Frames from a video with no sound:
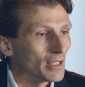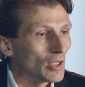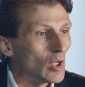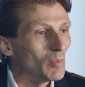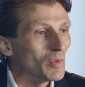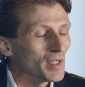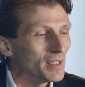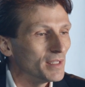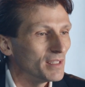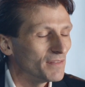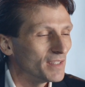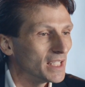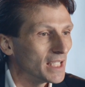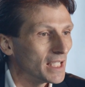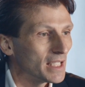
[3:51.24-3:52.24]
¿Cómo
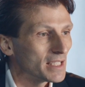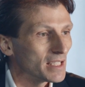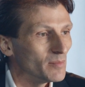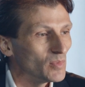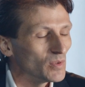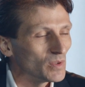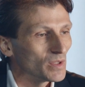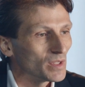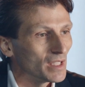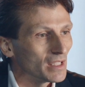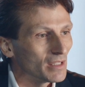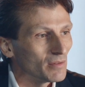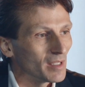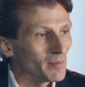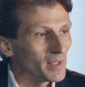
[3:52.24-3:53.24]
identificar en ese punto en el
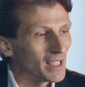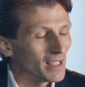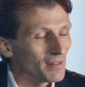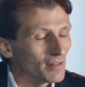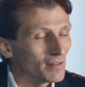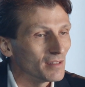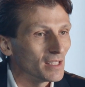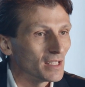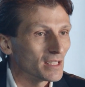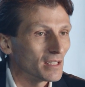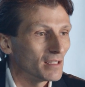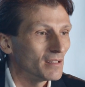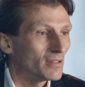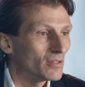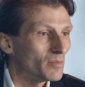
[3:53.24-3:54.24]
que una aplicación tiene
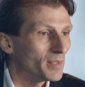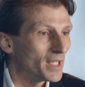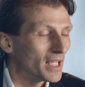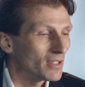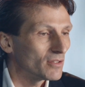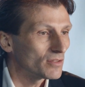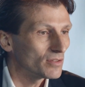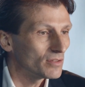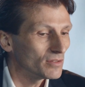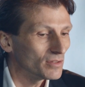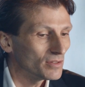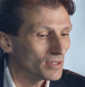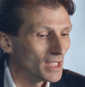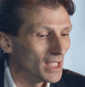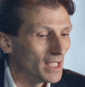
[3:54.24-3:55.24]
sentido para
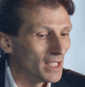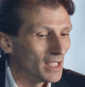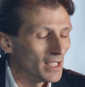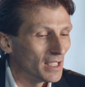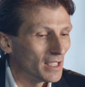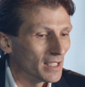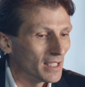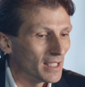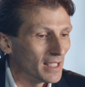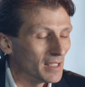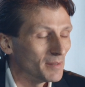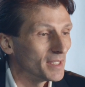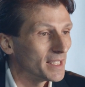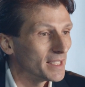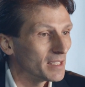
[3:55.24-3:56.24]
nosotros?
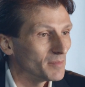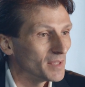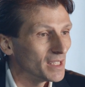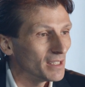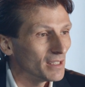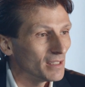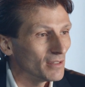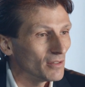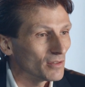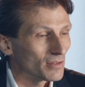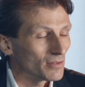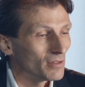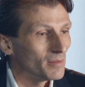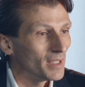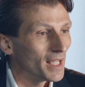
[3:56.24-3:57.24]
evidentemente os
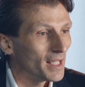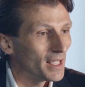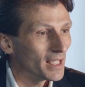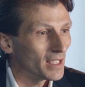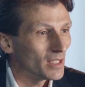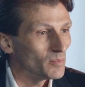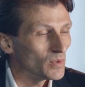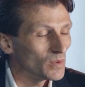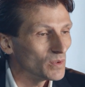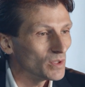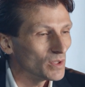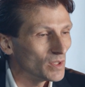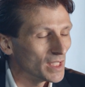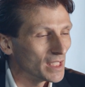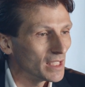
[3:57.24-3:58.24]
lo va a dar el
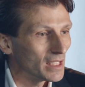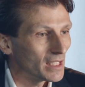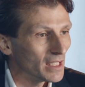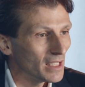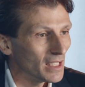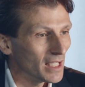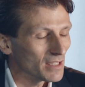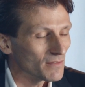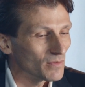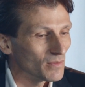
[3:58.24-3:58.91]
punto en el que las